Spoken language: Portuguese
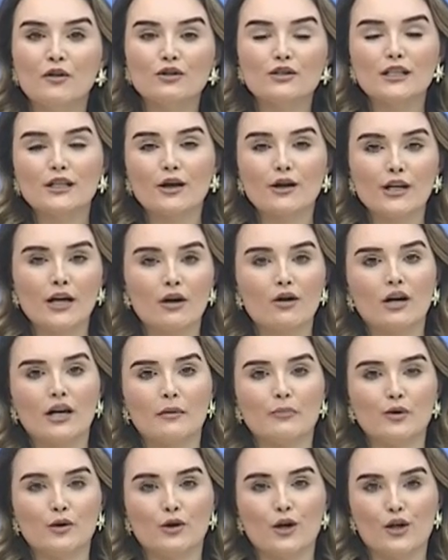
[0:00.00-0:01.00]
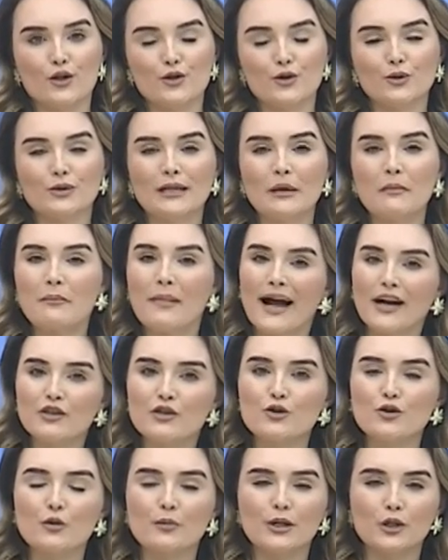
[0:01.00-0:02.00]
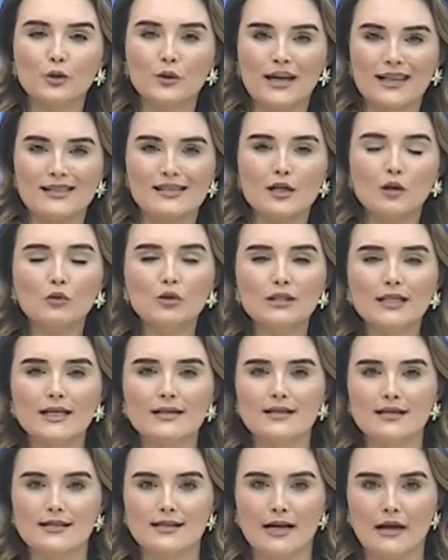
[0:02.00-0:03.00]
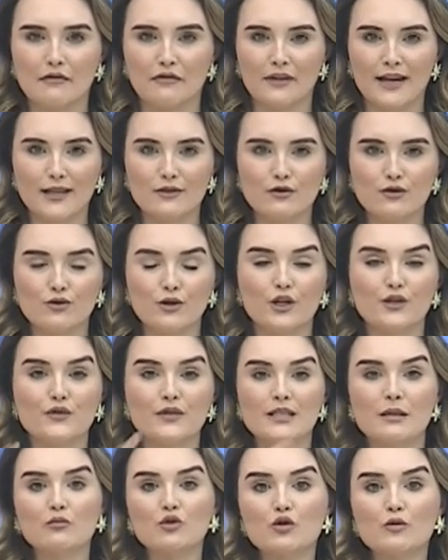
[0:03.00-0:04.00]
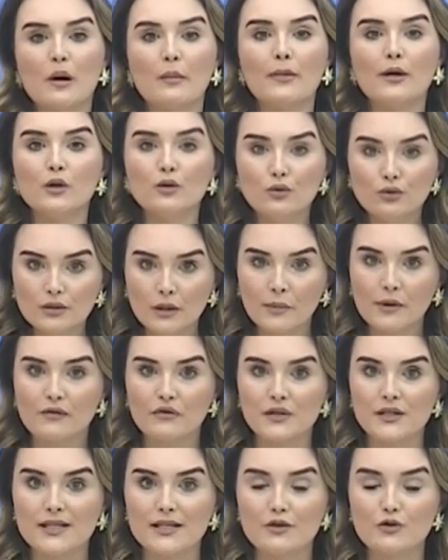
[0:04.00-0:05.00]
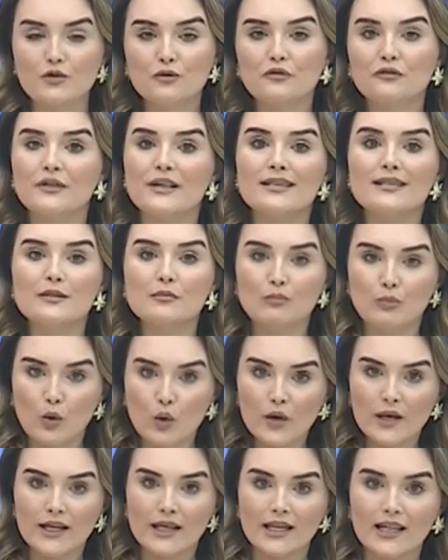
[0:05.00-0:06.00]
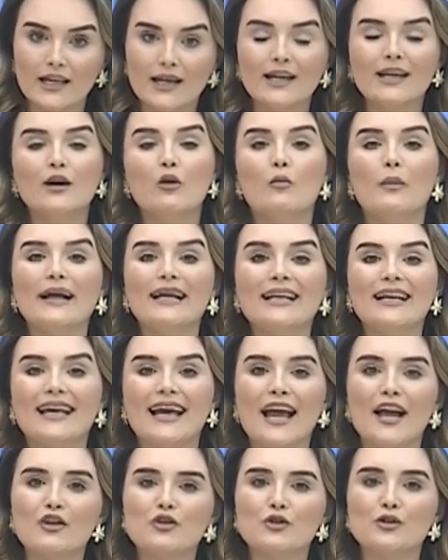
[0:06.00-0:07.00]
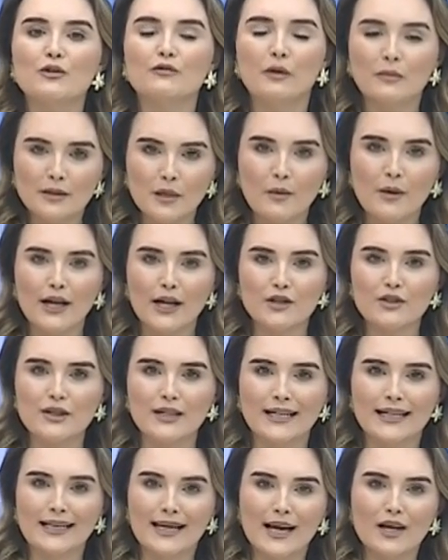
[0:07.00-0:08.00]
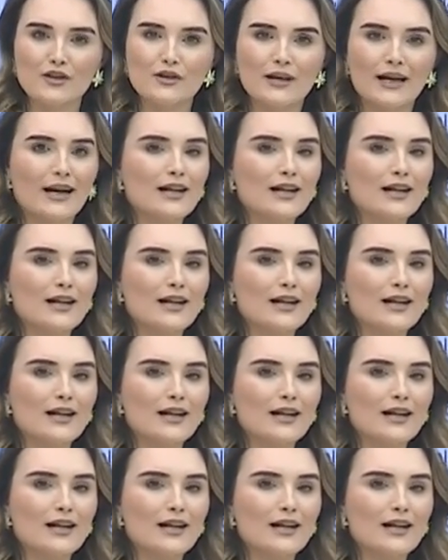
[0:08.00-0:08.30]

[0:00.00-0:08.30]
Voltando aqui agora para o nosso debate sobre educação, mudanças e reflexos, nós fizemos uma pergunta para vocês no Facebook, uma enquete. Vamos dar uma olhadinha na enquete?